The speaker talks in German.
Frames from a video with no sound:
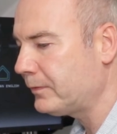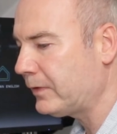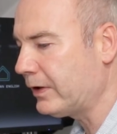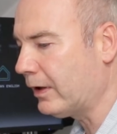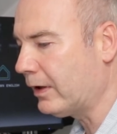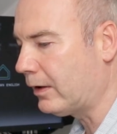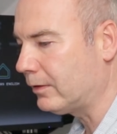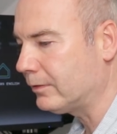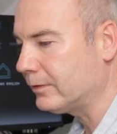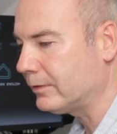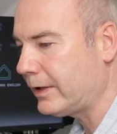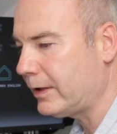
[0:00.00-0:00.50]

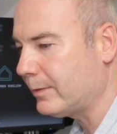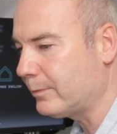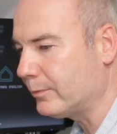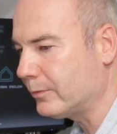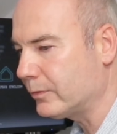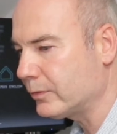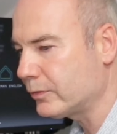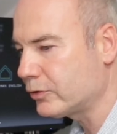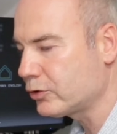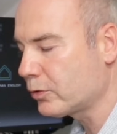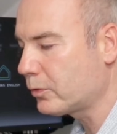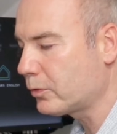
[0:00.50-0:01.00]
Ja,
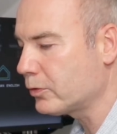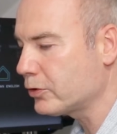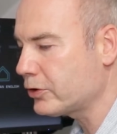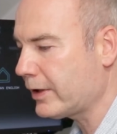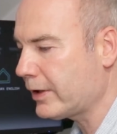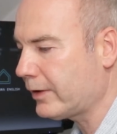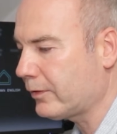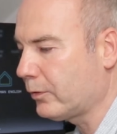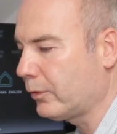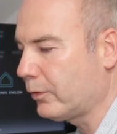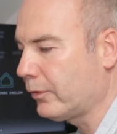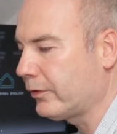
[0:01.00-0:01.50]
eben
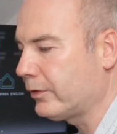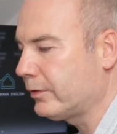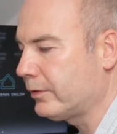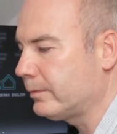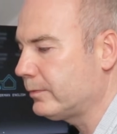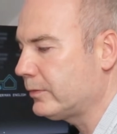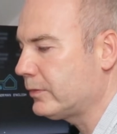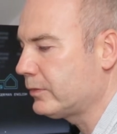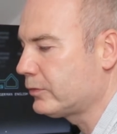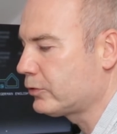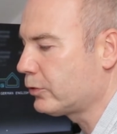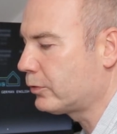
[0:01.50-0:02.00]
Schokosteckdose,
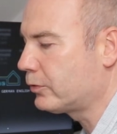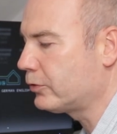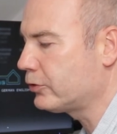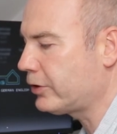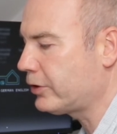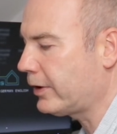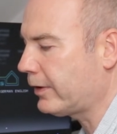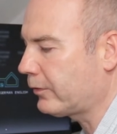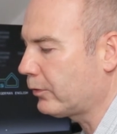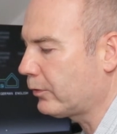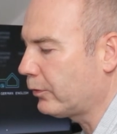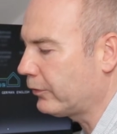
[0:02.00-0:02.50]

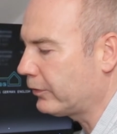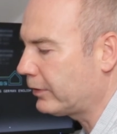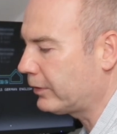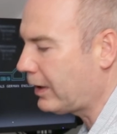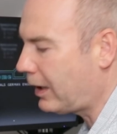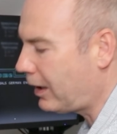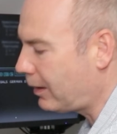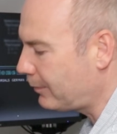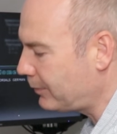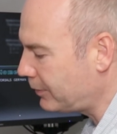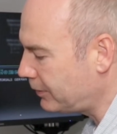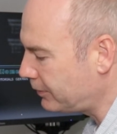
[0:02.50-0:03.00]

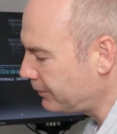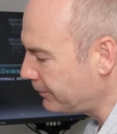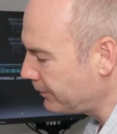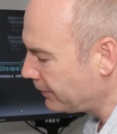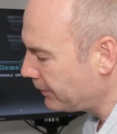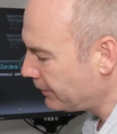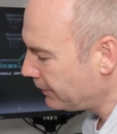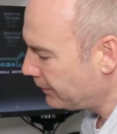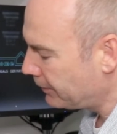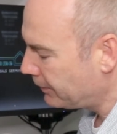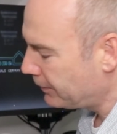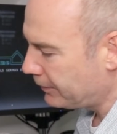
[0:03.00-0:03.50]
Schokosteckdosenkabel.
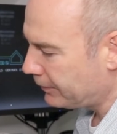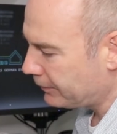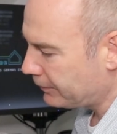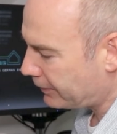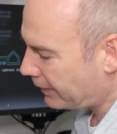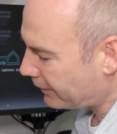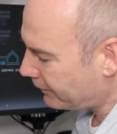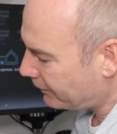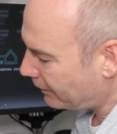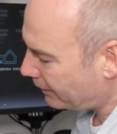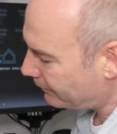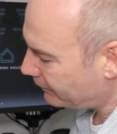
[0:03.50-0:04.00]

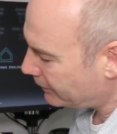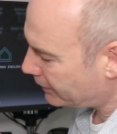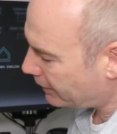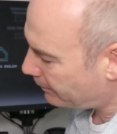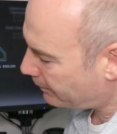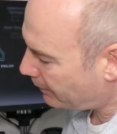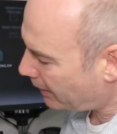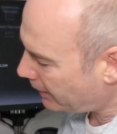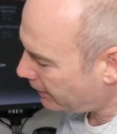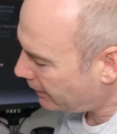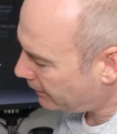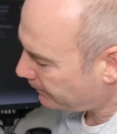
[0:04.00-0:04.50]
Das haben wir
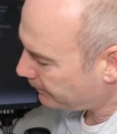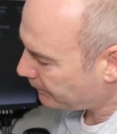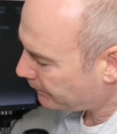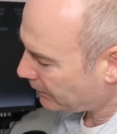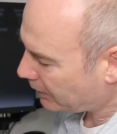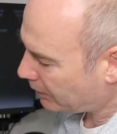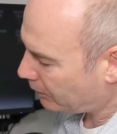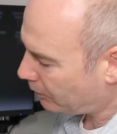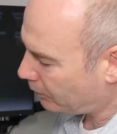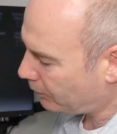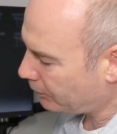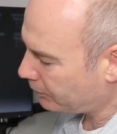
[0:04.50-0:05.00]
dabei
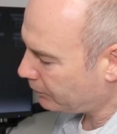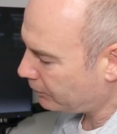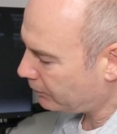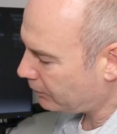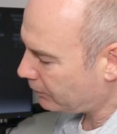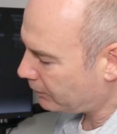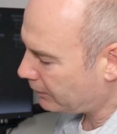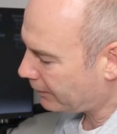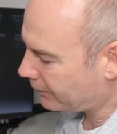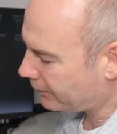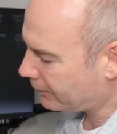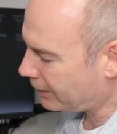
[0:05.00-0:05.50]

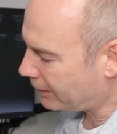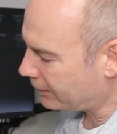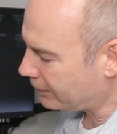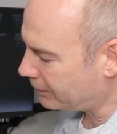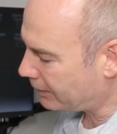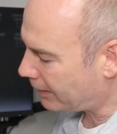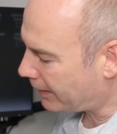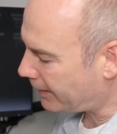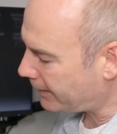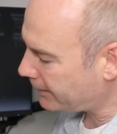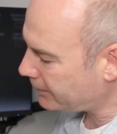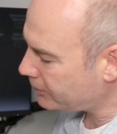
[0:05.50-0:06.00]
und das kann
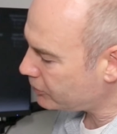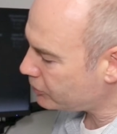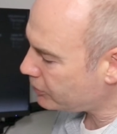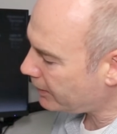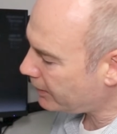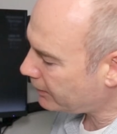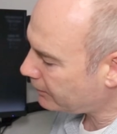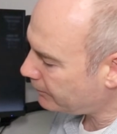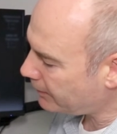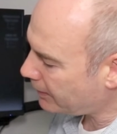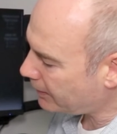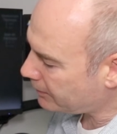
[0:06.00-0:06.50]
hier
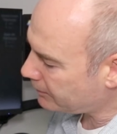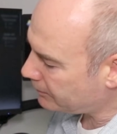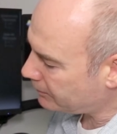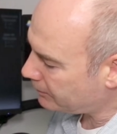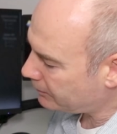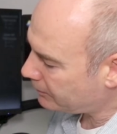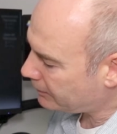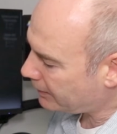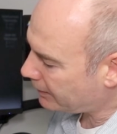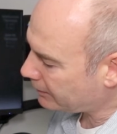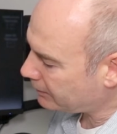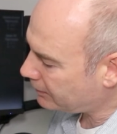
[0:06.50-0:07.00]
eingesteckt
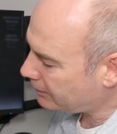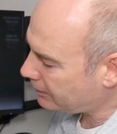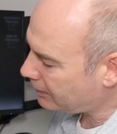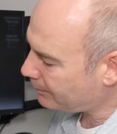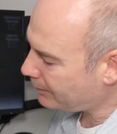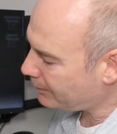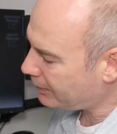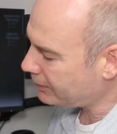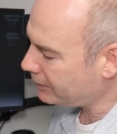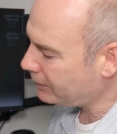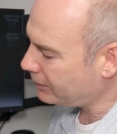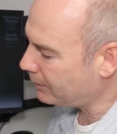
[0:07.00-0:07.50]
werden. Dann
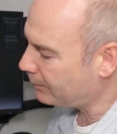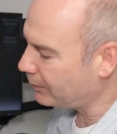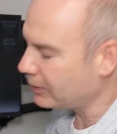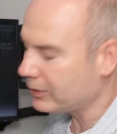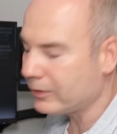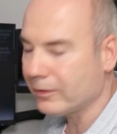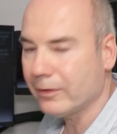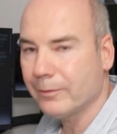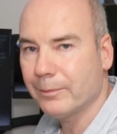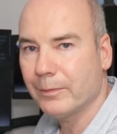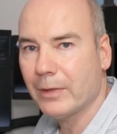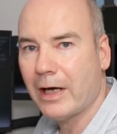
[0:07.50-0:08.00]
kann man hier
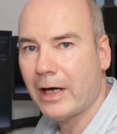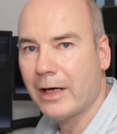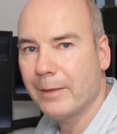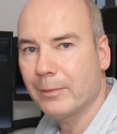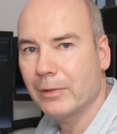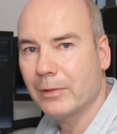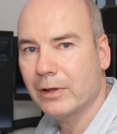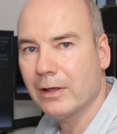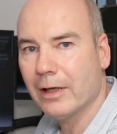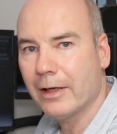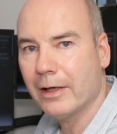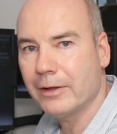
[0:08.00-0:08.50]
mit
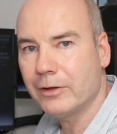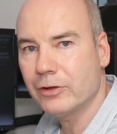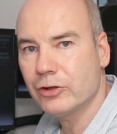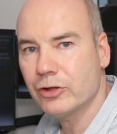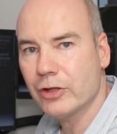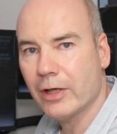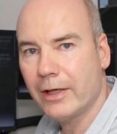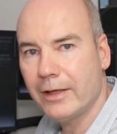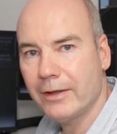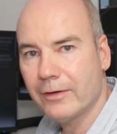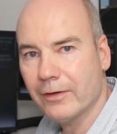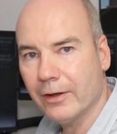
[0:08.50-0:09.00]
einem kleinen
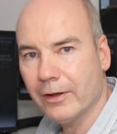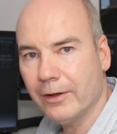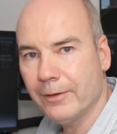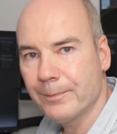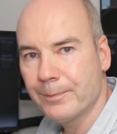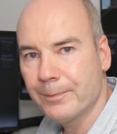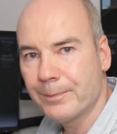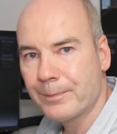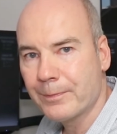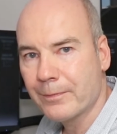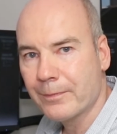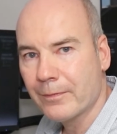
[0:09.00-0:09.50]

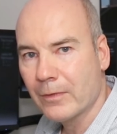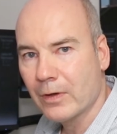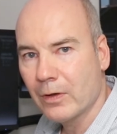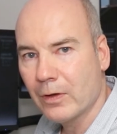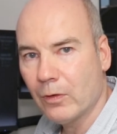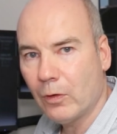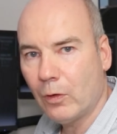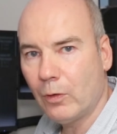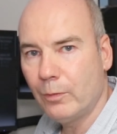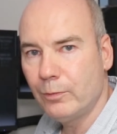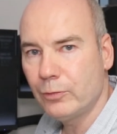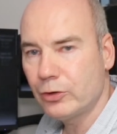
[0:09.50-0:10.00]
Schalter
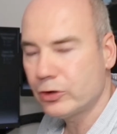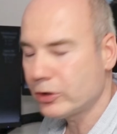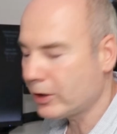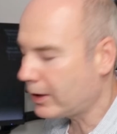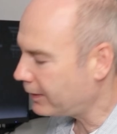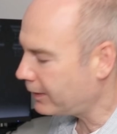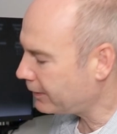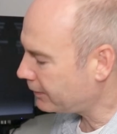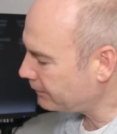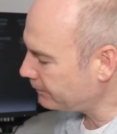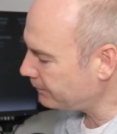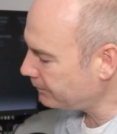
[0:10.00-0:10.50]

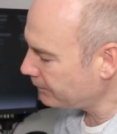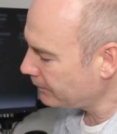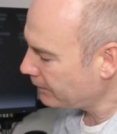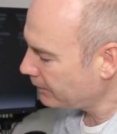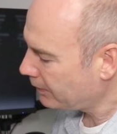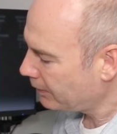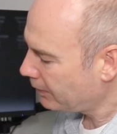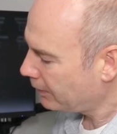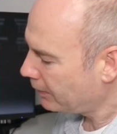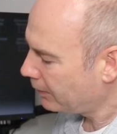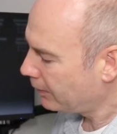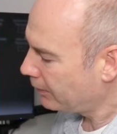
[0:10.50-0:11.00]
umschalten
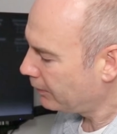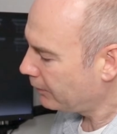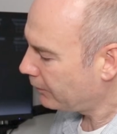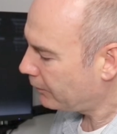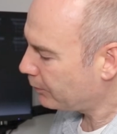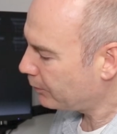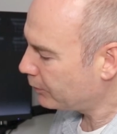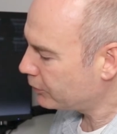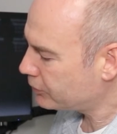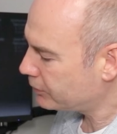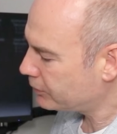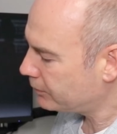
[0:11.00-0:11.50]

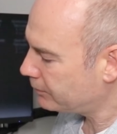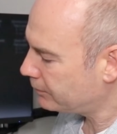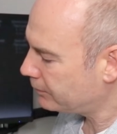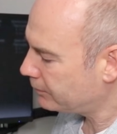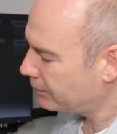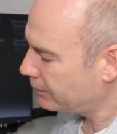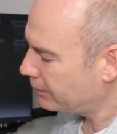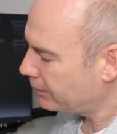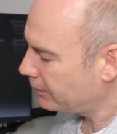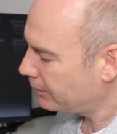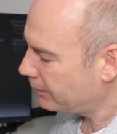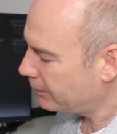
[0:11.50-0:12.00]

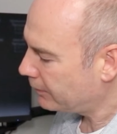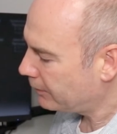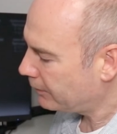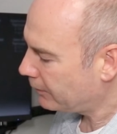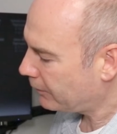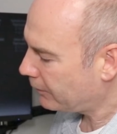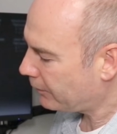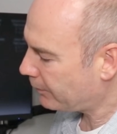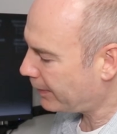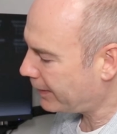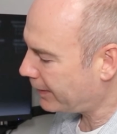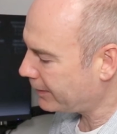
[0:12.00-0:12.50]
zwischen
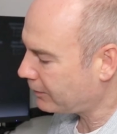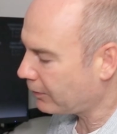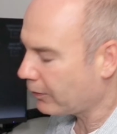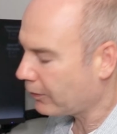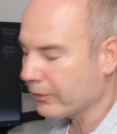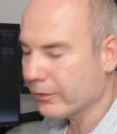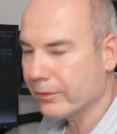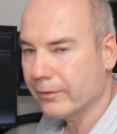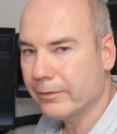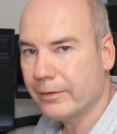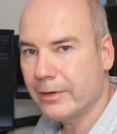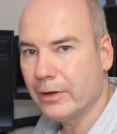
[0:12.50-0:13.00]

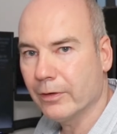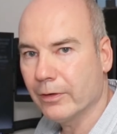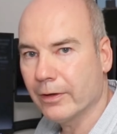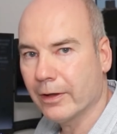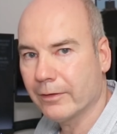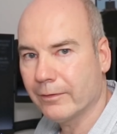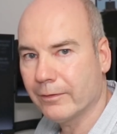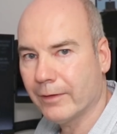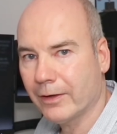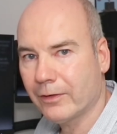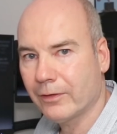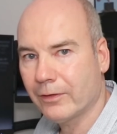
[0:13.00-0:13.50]

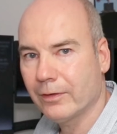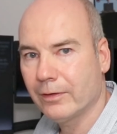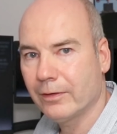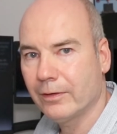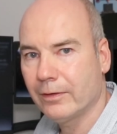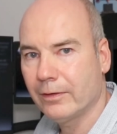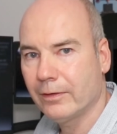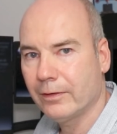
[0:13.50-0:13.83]
2400 Watt